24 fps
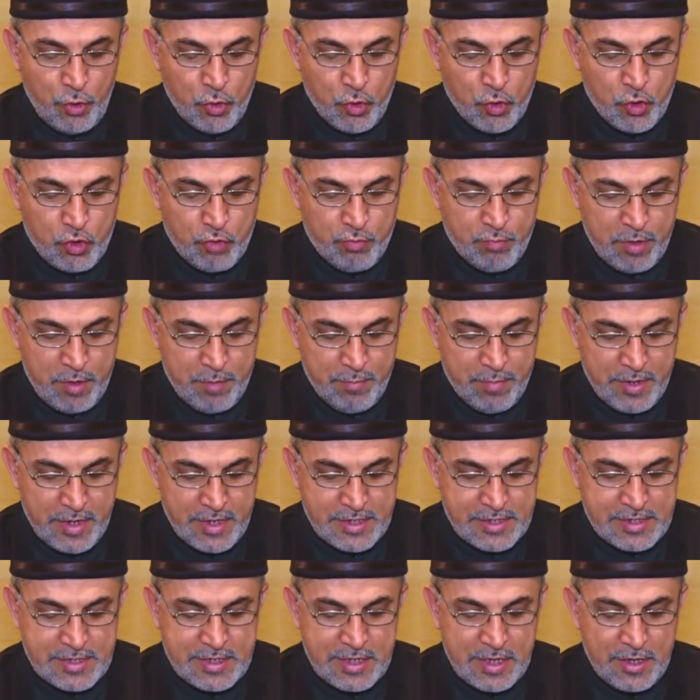Поэтому мы
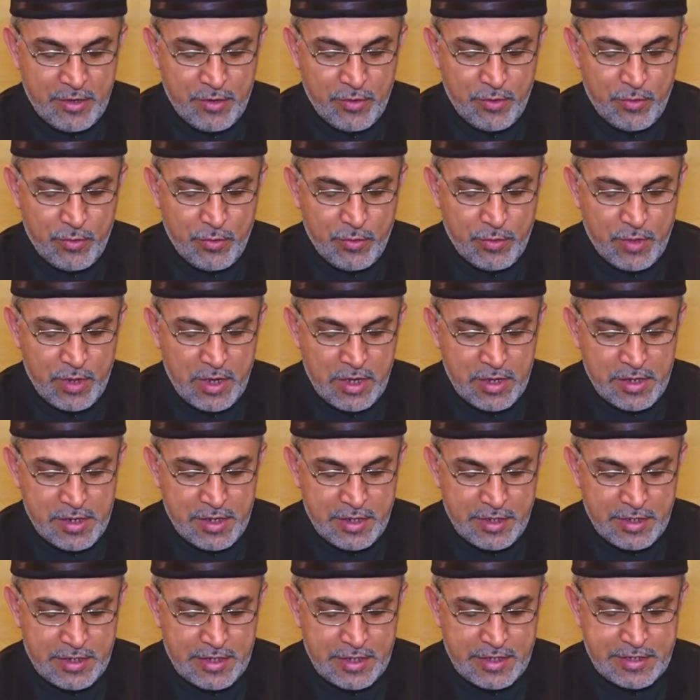должны знать, что в день
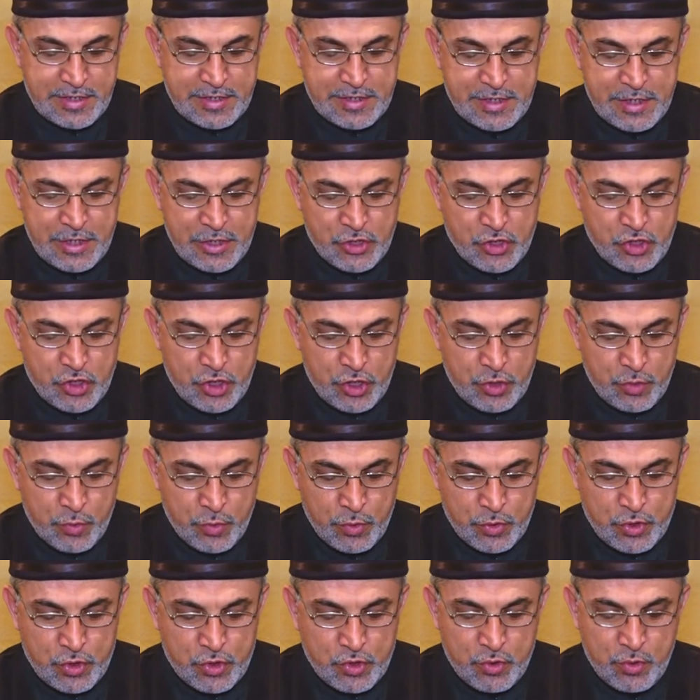суда
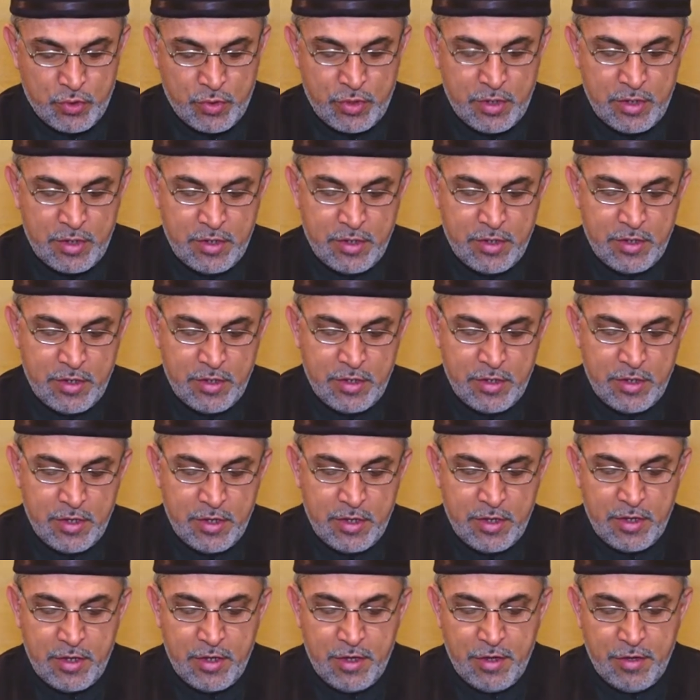Всевышний слепыми
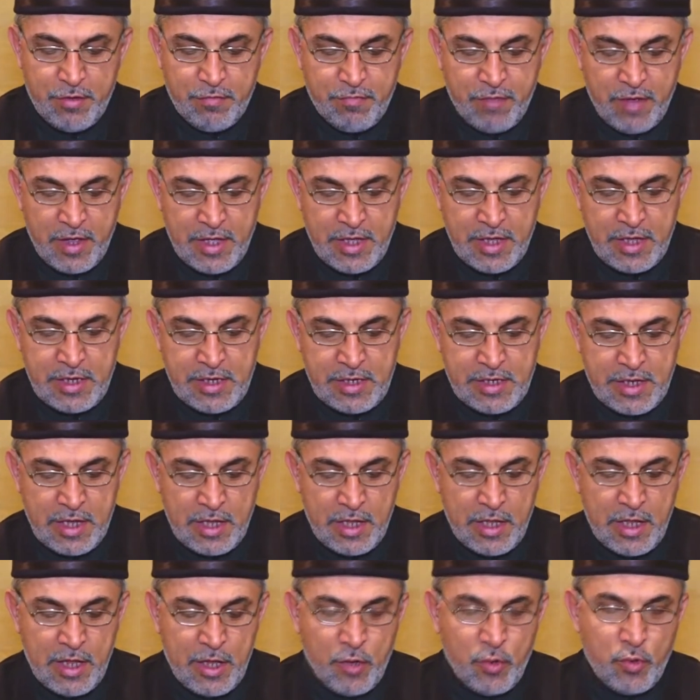сделает тех,
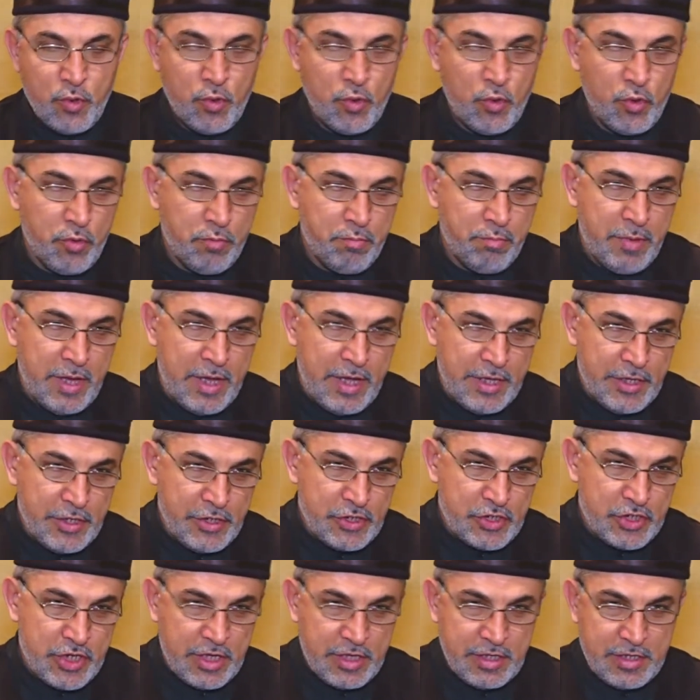которые были слепы в
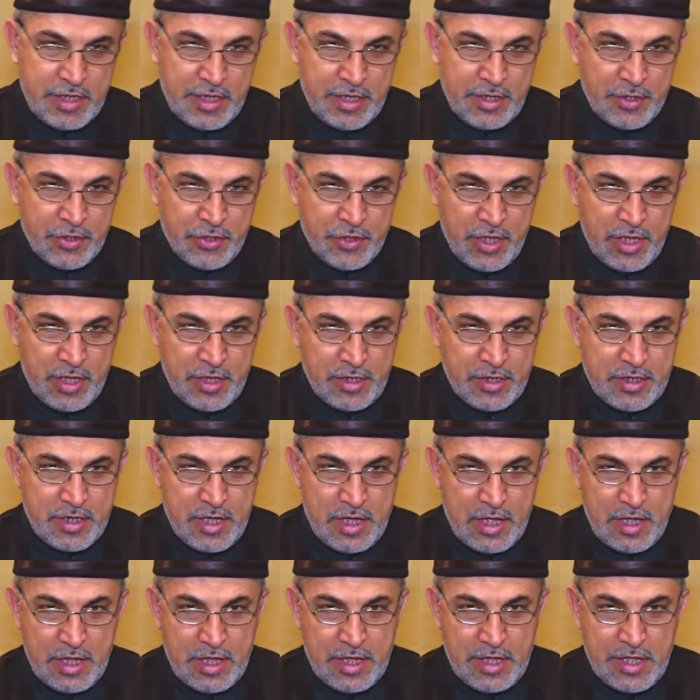понимании его
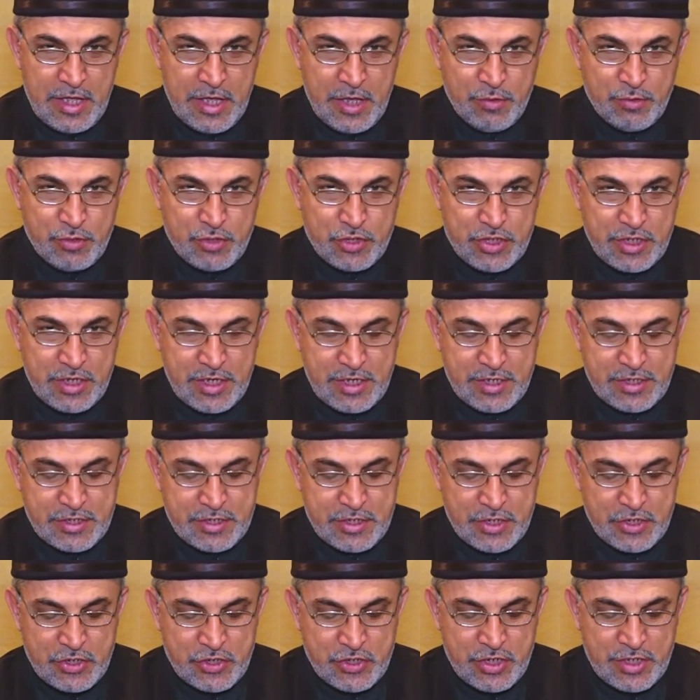религии и
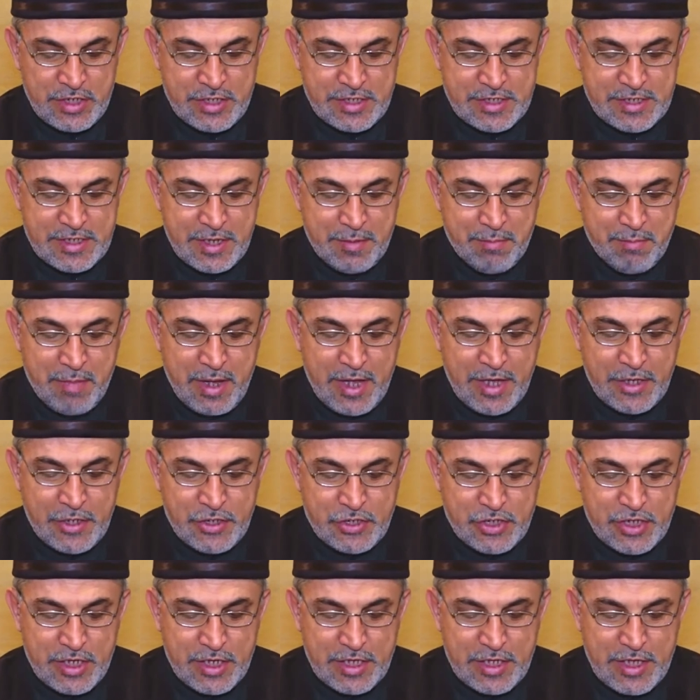следовании за ней.
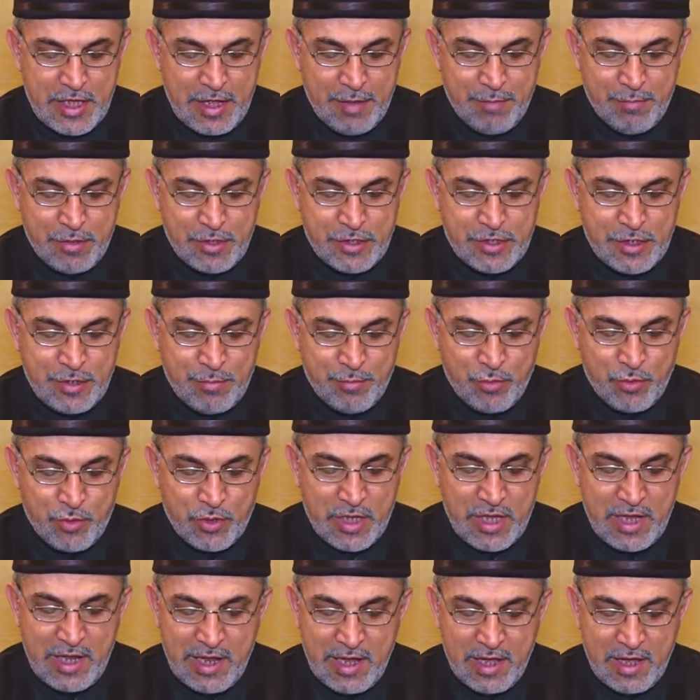И какими
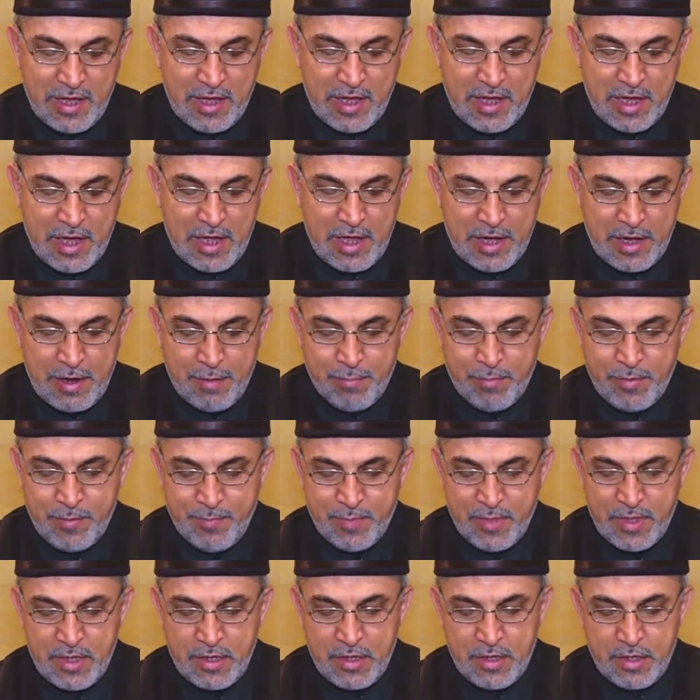бы богатствами или
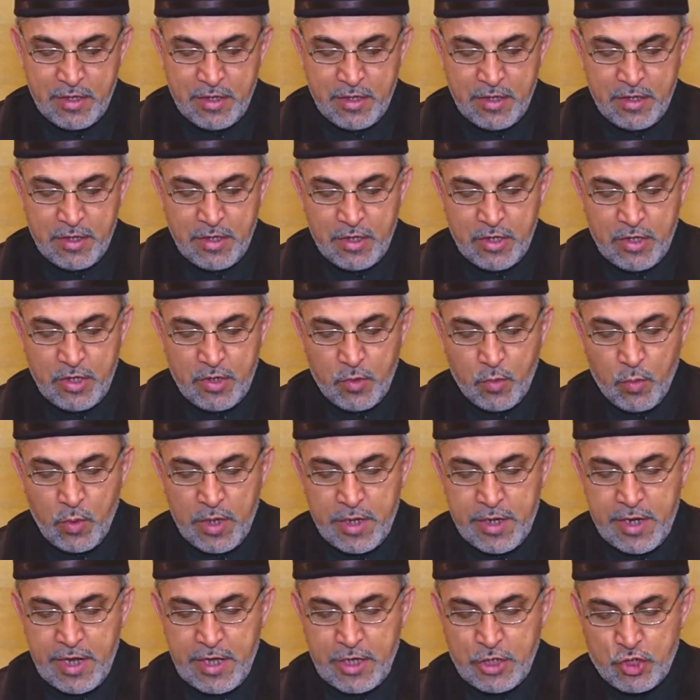миллионами человек не
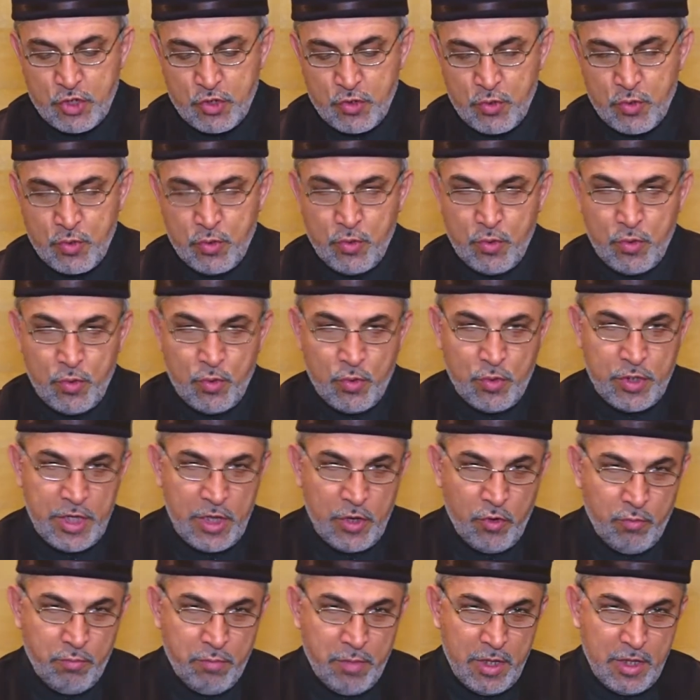обладал,
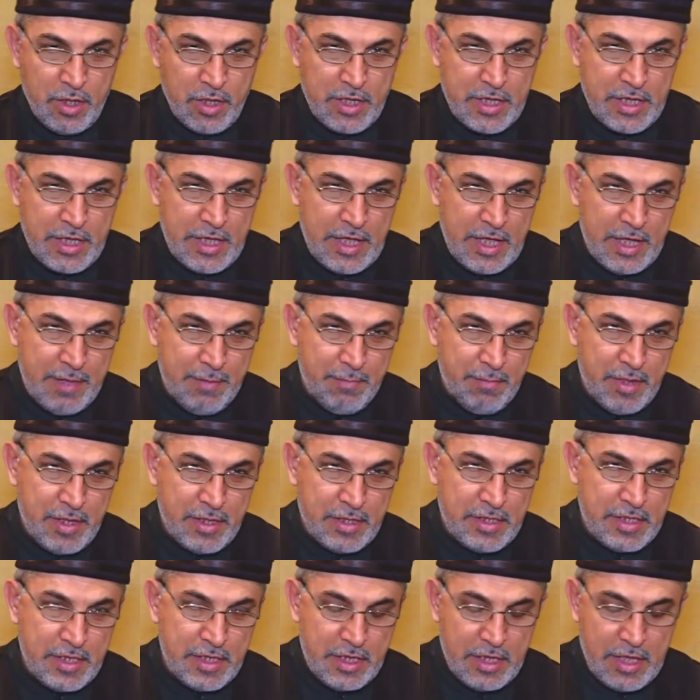Всевышний закрывает
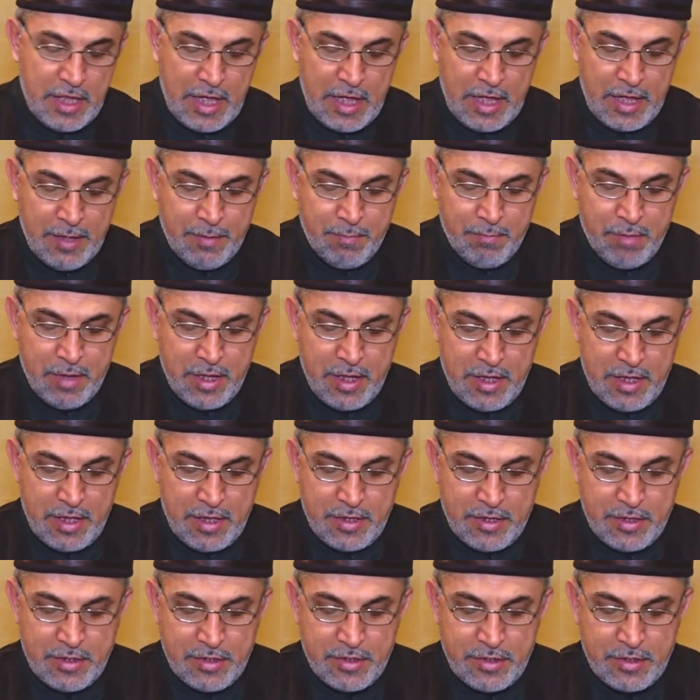ему врата удела,
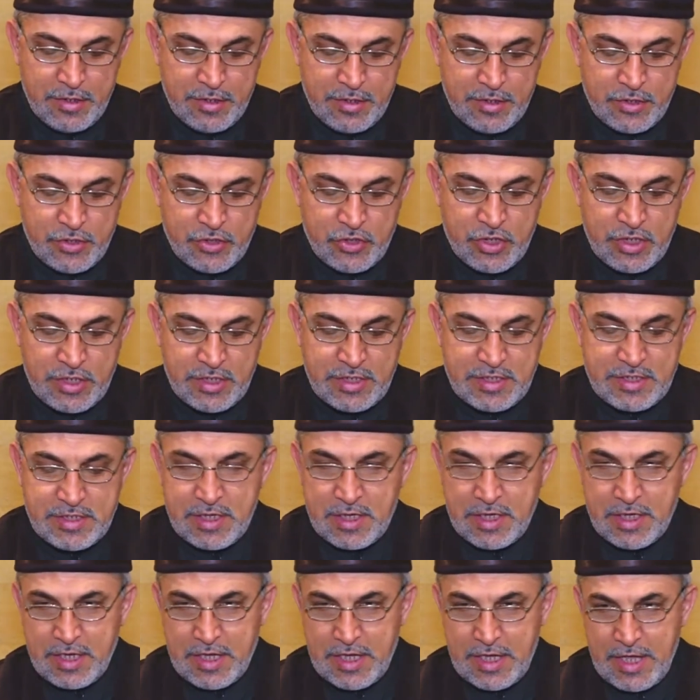когда тот
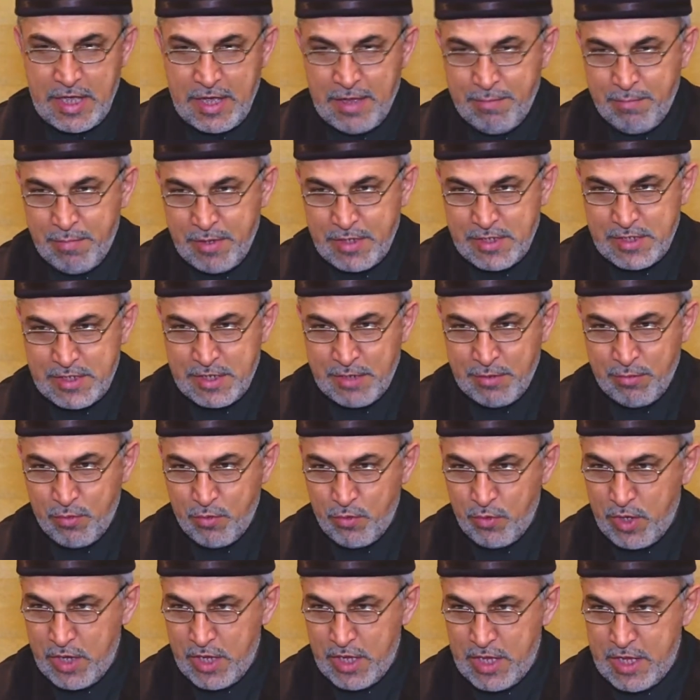начинает
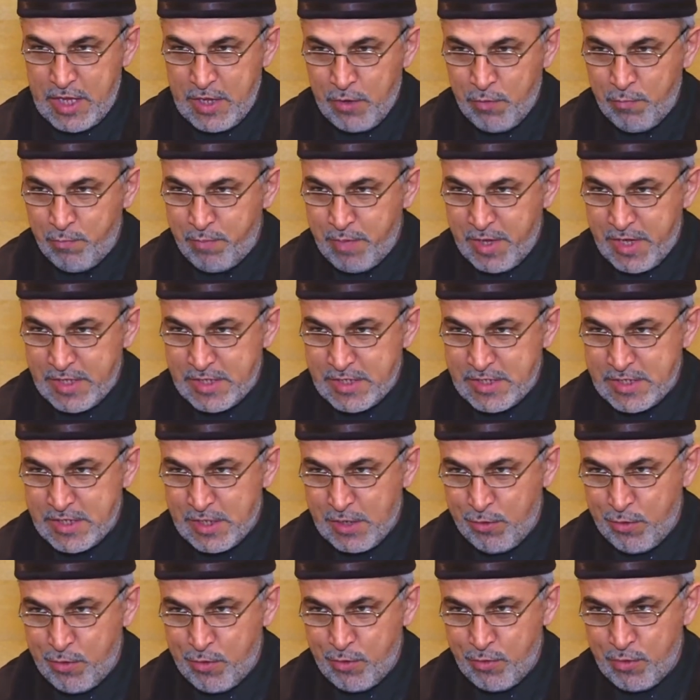отходить от религии.
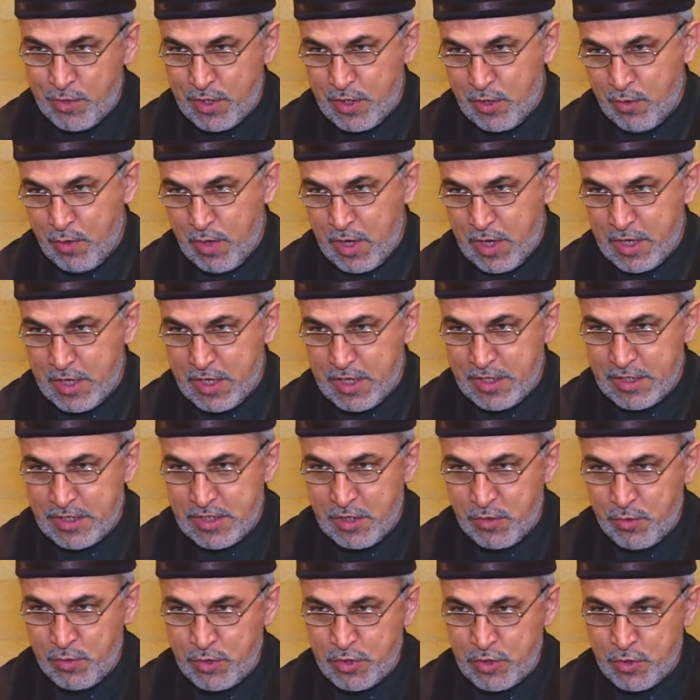Приведем
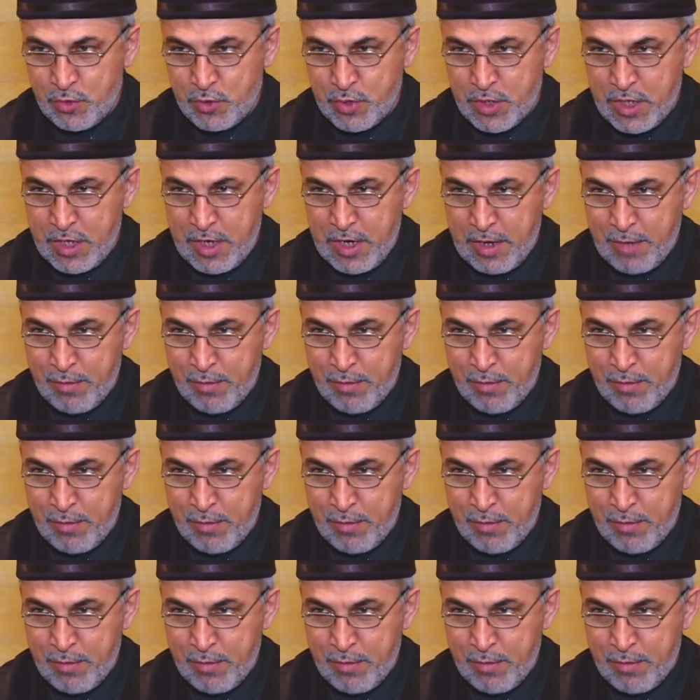пример.